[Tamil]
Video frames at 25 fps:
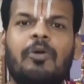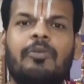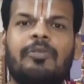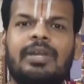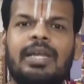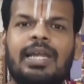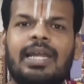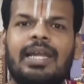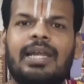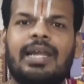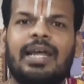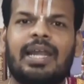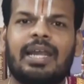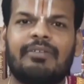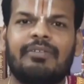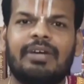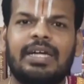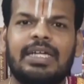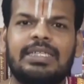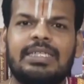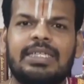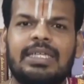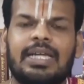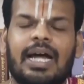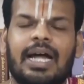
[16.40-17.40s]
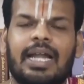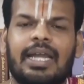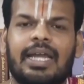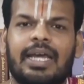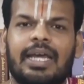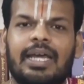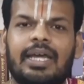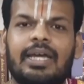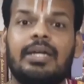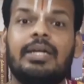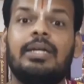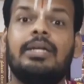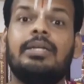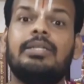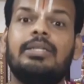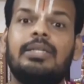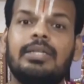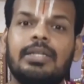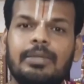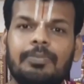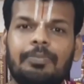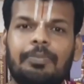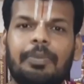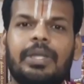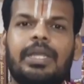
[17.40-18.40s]
கோவிலில் நிறைவேற்றினாலே
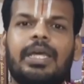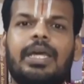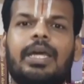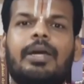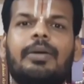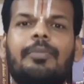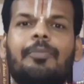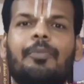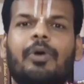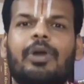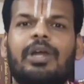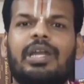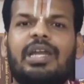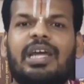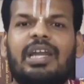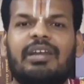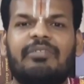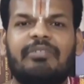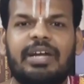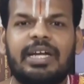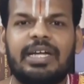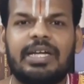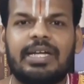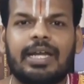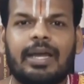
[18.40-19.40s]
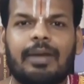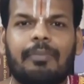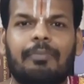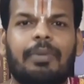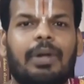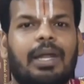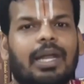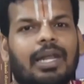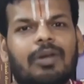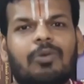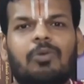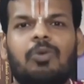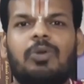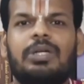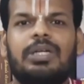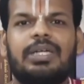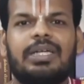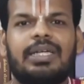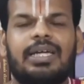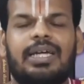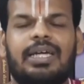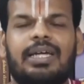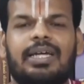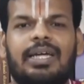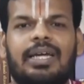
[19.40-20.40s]
திருப்பதிக்கு போய் நிறைவேற்றிய பலன்
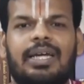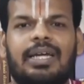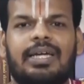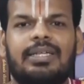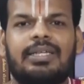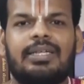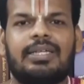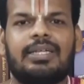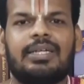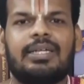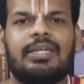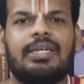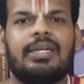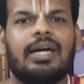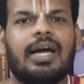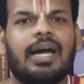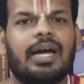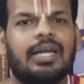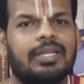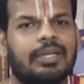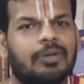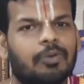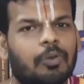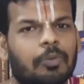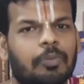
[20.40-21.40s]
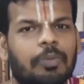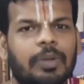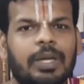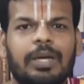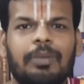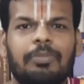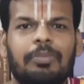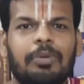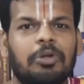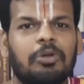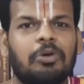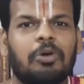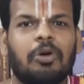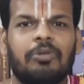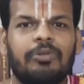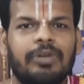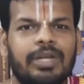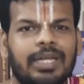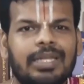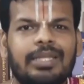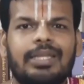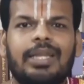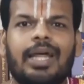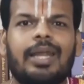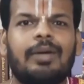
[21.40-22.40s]
உண்டு என்கிறது அந்த ஒப்புளியப்பன்
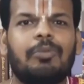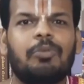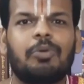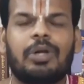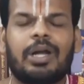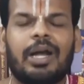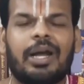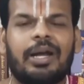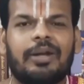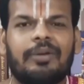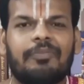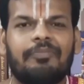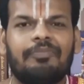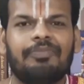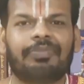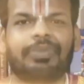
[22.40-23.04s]
கோவிலின் தலபுராணம்